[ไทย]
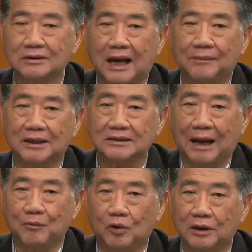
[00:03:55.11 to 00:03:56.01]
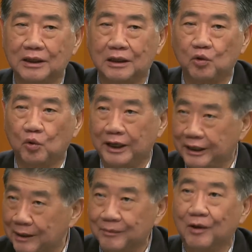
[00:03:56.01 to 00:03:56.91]
ก็ตามทั้ง3คนก็ยังอยู่ใน
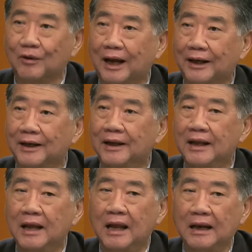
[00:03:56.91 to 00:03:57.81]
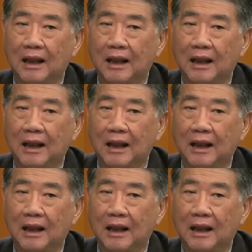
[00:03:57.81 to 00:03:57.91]
ทีมเดียวกันครับ